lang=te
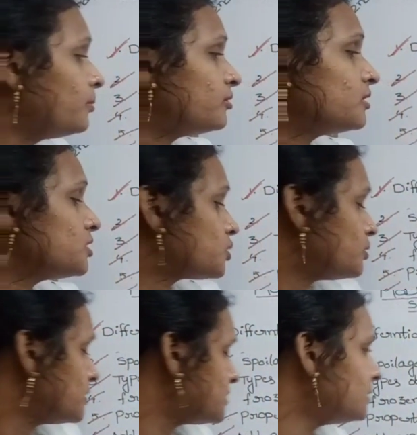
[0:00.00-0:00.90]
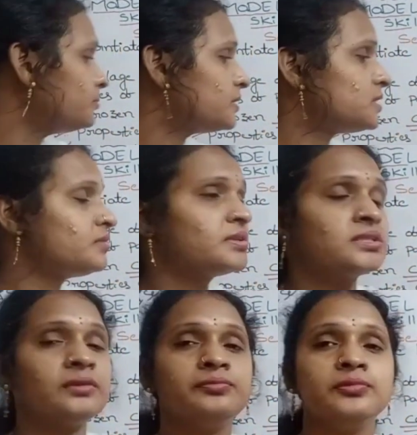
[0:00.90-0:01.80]
అబౌట్ ద స్టోరేజ్ అండ్
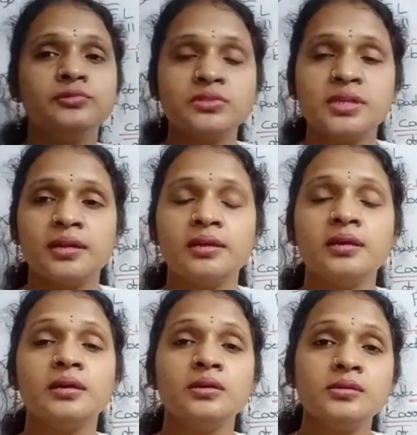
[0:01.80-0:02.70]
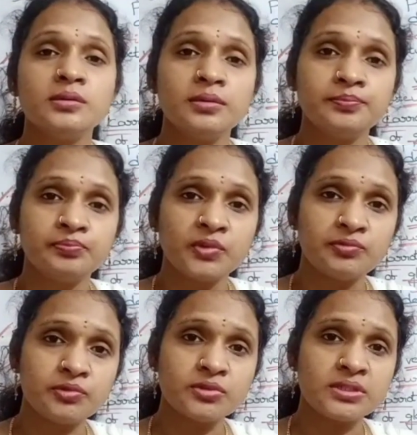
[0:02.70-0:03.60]
ప్రిజర్వేషన్ ఆఫ్ ఫ్రూట్స్ అండి
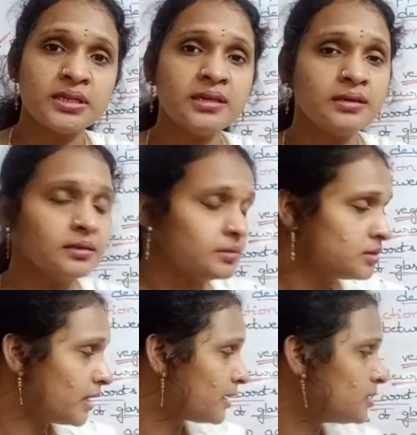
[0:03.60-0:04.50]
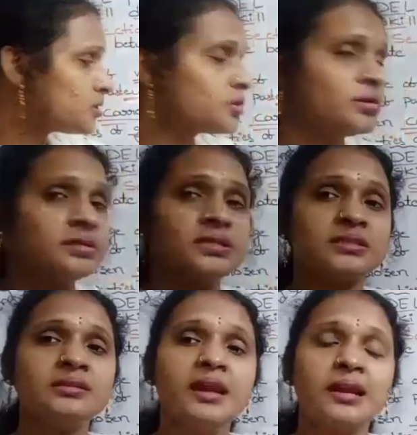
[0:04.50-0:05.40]
ఫ్రూట్స్ని ఎట్లా స్టోరేజ్
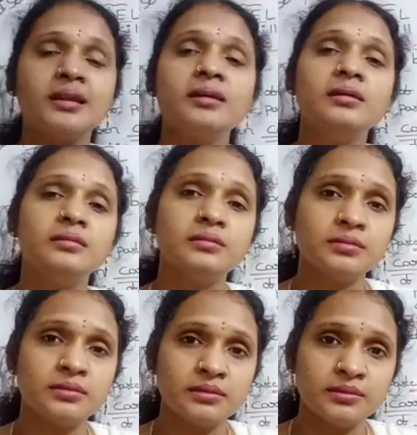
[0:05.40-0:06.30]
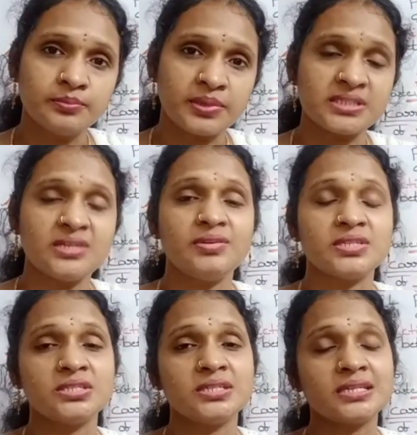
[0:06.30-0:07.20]
చేస్తాం ఎట్లా
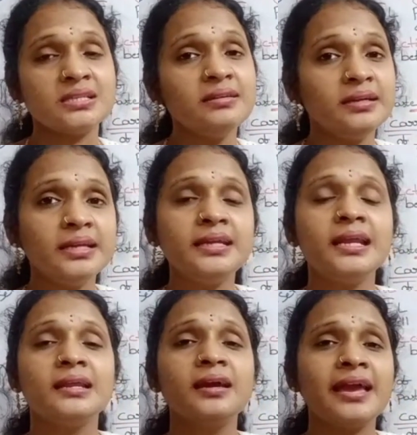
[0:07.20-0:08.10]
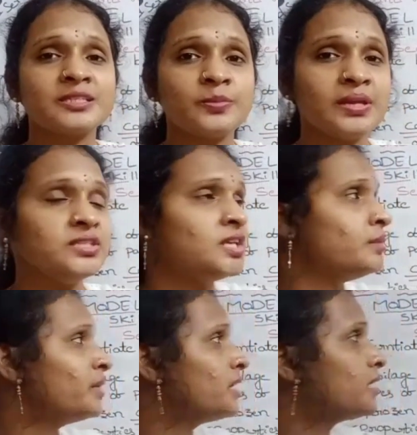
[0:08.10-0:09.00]
ప్రిజర్వేషన్ చేస్తా ఇన్ డీటెయిల్గా ఎక్స్ప్లెయిన్
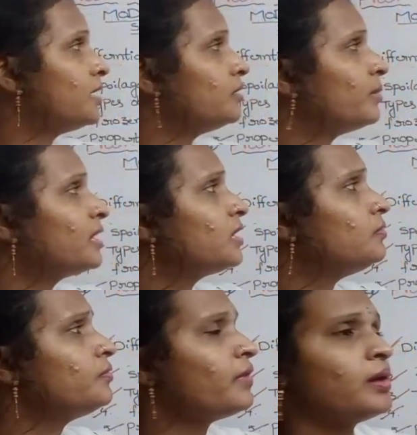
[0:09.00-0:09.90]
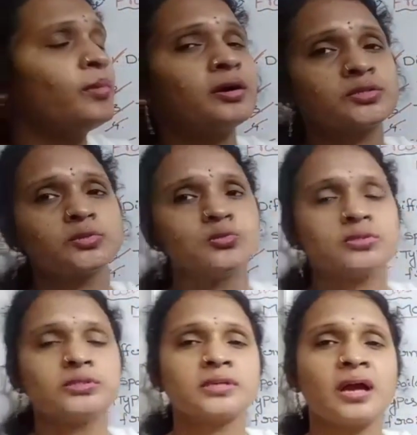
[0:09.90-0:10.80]
చేయమన్నారండి మనకి ఇవి ఫైవ్ మార్క్స్
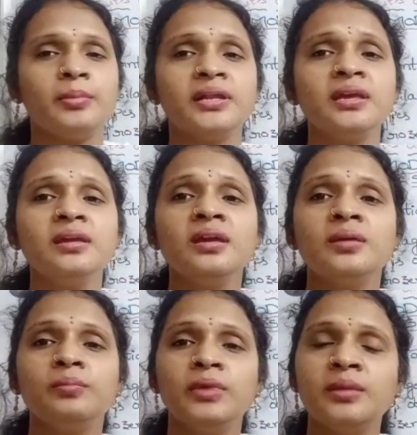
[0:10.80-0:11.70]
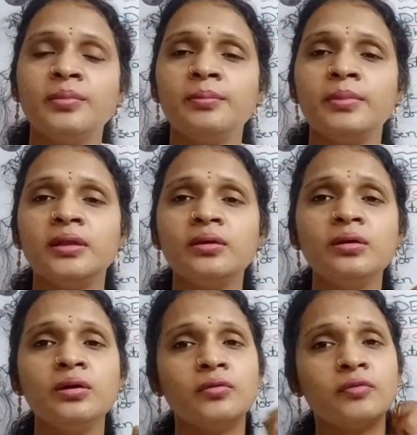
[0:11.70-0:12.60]
క్వశ్చన్స్ కాబట్టి మినిమం మీరు
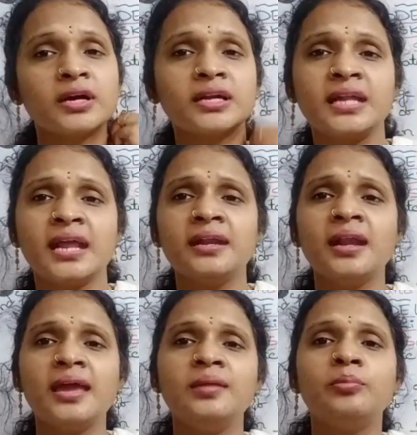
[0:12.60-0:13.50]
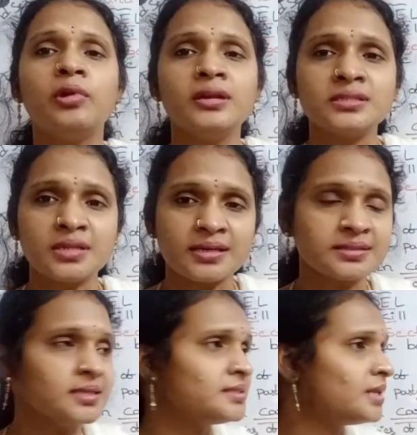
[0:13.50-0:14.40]
ఒక టెన్ నైన్ పాయింట్స్
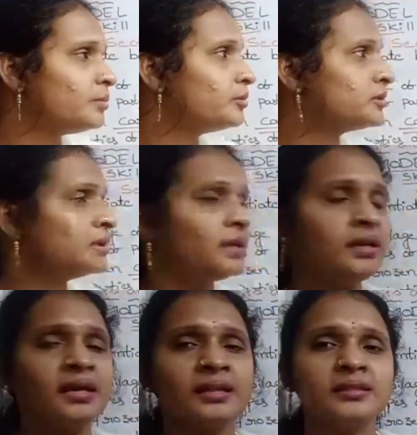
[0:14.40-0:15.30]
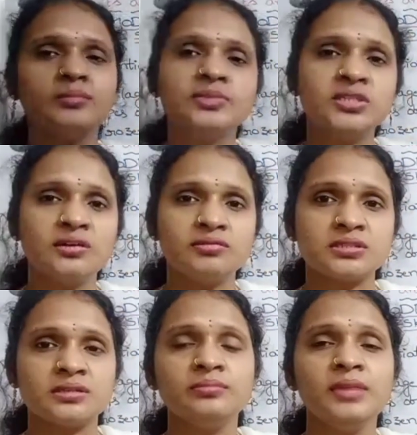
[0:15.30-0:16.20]
రాస్తే సరిపోతుందండి అంతకుమించి
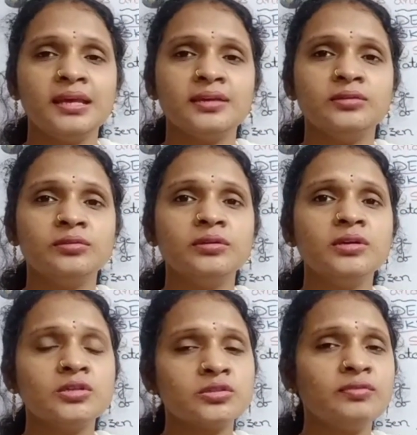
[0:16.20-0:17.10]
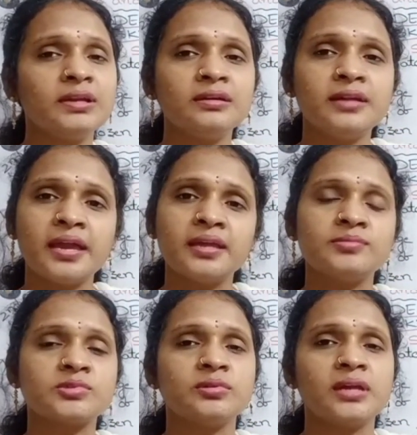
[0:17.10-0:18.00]
అవసరం లేదు సో వీటిలో
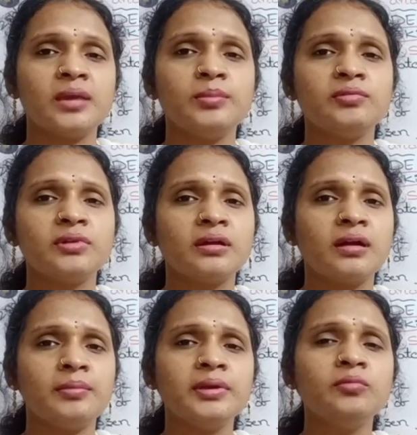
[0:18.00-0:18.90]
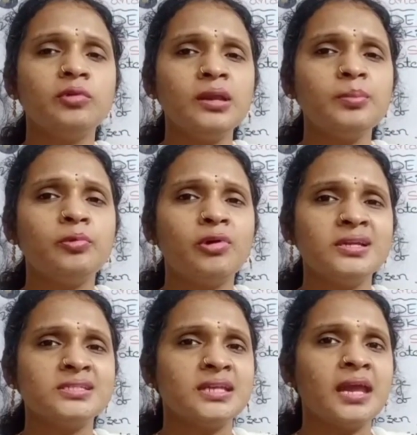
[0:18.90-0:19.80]
డయాగ్రామ్స్ కూడా ఏమీ ఉండవు కాబట్టి ఓన్లీ
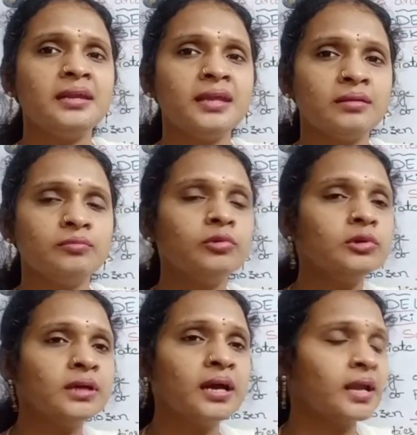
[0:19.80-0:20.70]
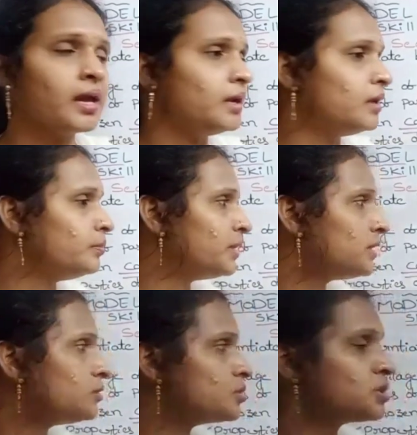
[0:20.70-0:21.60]
పాయింట్స్ నైన్ టెన్ ఓన్గా రాయండి
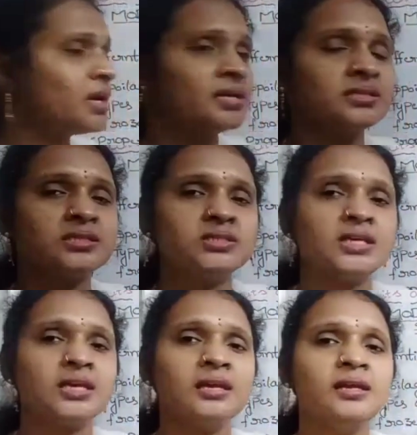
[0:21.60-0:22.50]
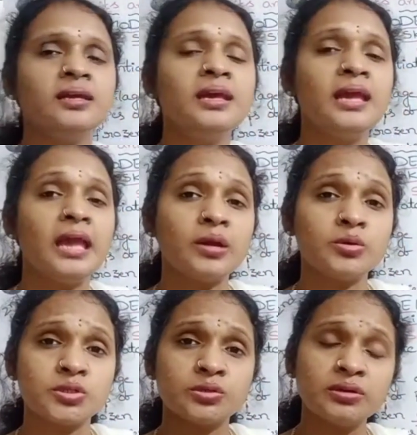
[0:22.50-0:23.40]
ప్రతి క్వశ్చన్ ఆన్సర్ చేయండి ఏ
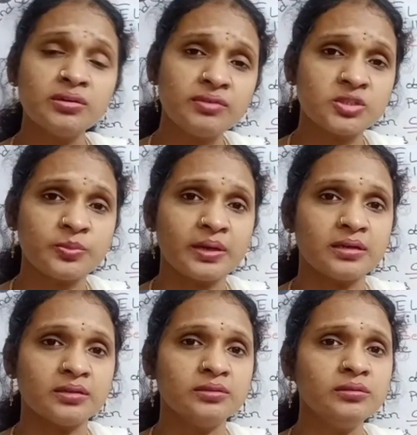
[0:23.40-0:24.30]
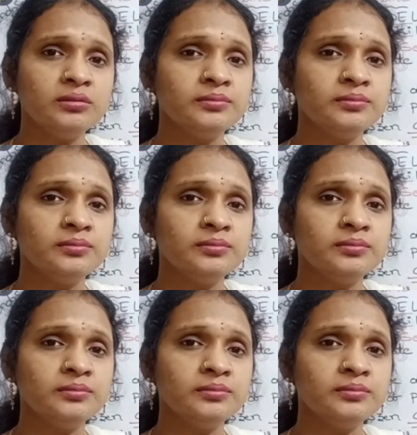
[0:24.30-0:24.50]
క్వశ్చన్ కూడా విడిచిపెట్టద్దు